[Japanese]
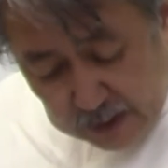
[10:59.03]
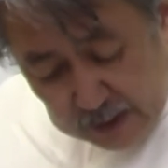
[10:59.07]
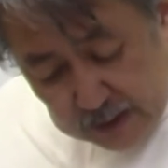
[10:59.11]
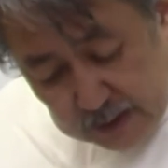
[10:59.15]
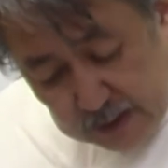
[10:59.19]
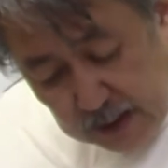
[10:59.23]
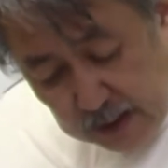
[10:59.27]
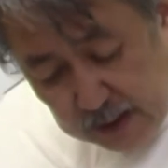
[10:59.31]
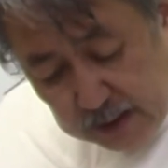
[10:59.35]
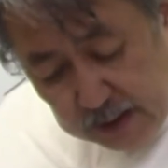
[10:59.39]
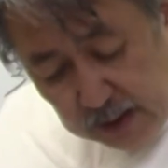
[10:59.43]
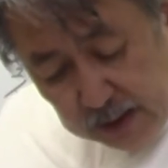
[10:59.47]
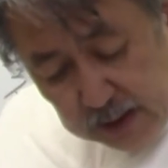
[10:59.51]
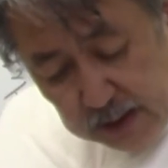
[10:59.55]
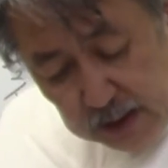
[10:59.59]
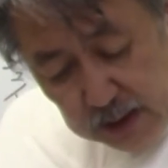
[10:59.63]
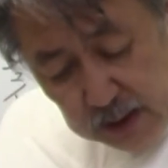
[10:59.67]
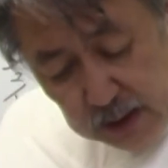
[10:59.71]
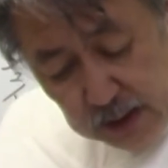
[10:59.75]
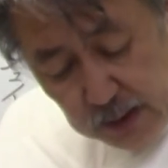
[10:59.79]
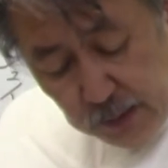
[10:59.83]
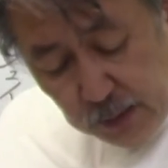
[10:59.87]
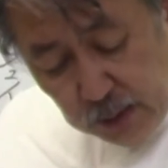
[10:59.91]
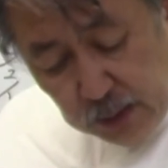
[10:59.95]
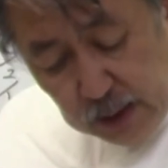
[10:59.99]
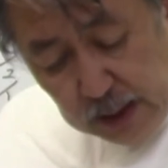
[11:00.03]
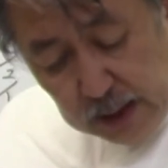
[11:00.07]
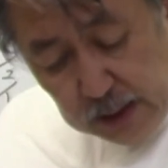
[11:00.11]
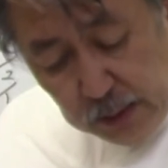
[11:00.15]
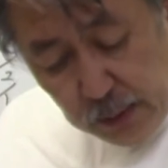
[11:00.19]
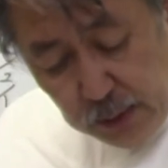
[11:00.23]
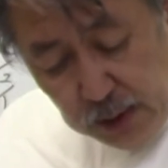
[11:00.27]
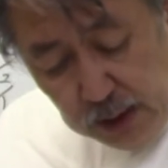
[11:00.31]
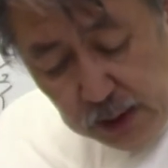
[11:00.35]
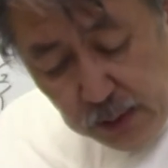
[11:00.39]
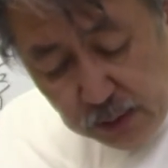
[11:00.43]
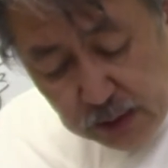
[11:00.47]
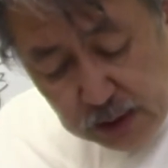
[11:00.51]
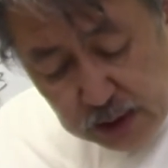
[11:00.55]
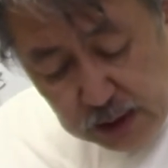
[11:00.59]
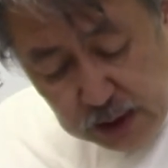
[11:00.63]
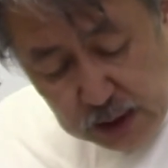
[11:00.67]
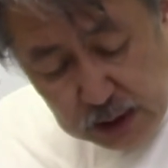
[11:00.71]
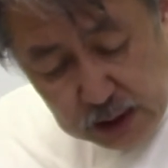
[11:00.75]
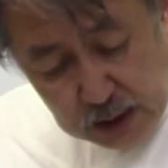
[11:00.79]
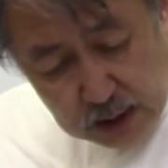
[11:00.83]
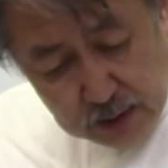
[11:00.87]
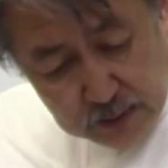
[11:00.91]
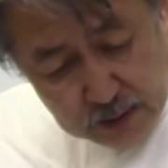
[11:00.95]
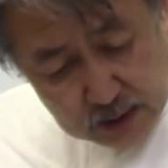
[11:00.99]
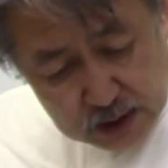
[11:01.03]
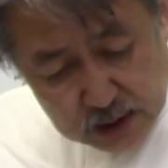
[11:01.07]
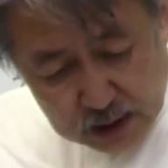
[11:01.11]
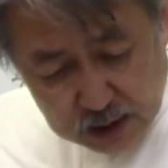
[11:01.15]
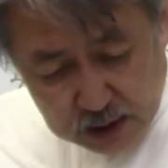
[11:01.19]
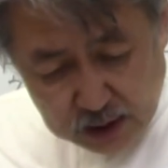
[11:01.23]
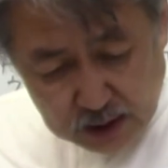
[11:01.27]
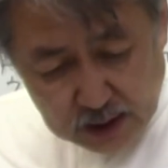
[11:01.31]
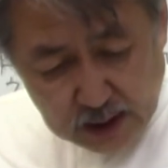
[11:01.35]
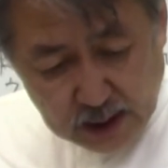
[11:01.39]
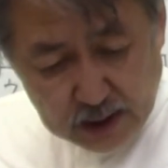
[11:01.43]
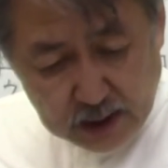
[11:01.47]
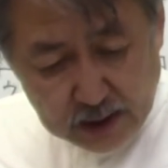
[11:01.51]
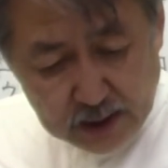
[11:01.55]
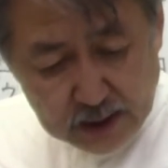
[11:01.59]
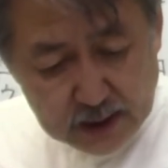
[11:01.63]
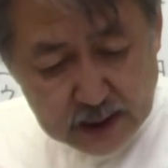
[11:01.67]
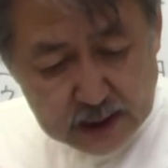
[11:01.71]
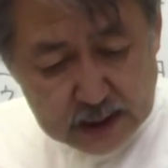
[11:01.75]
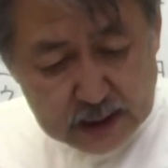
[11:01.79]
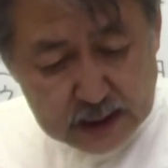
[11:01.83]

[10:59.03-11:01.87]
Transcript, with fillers: さあ、だけれども名残惜しい気はしないんで